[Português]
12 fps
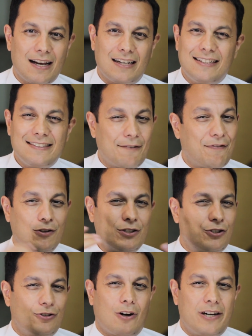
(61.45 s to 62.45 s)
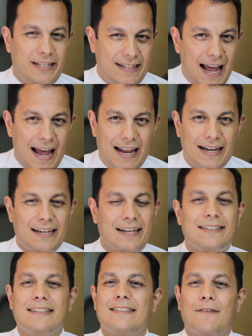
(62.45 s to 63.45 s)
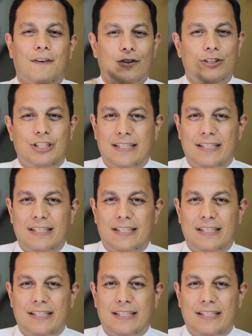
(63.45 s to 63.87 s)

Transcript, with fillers: A gente já falou de storytelling, a gente já falou de